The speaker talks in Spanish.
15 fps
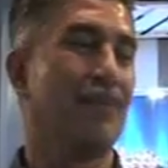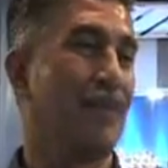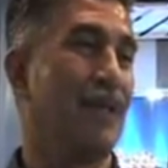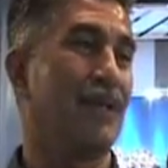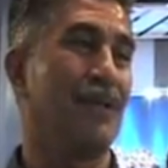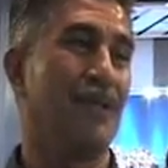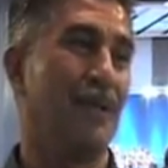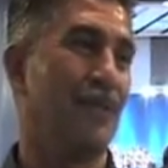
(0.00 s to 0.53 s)

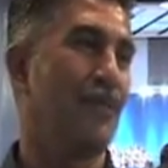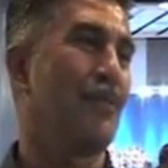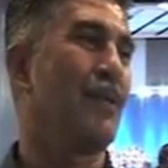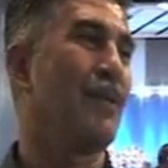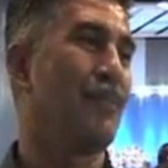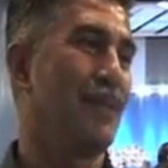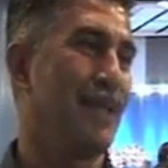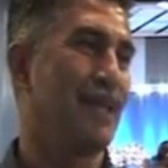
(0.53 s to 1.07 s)
pero nos vamos
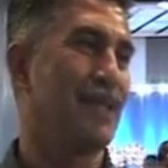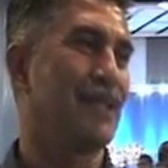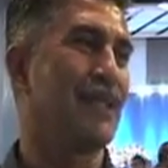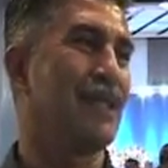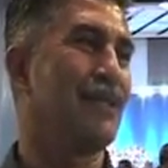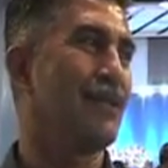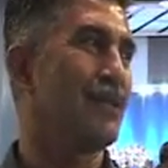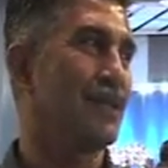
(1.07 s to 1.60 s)
bien
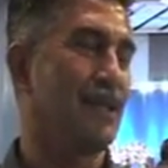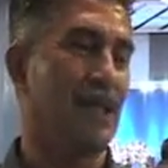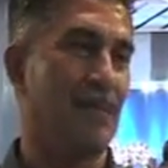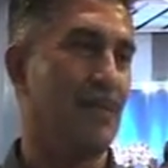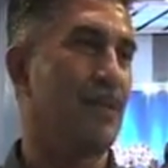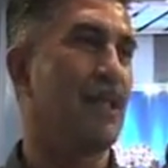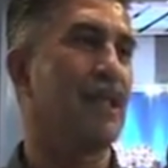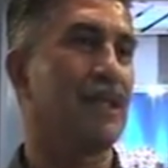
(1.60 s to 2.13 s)
bendecidos y
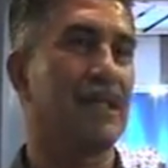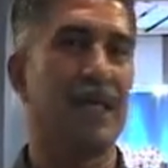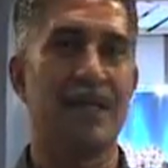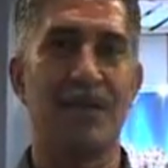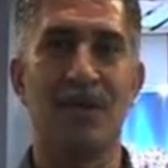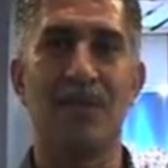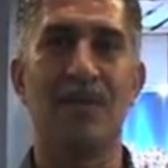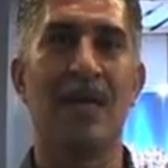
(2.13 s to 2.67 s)
damos gracias a
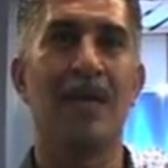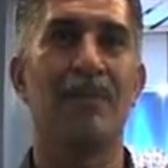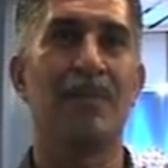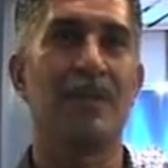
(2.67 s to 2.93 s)
Dios ¿verdad?